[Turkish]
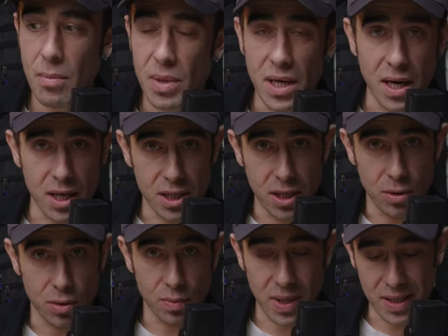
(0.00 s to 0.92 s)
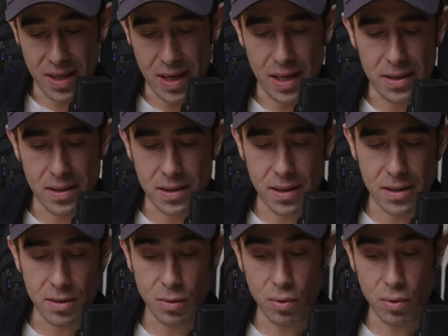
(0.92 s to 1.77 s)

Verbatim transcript: Bir acil durumda telsizi nasıl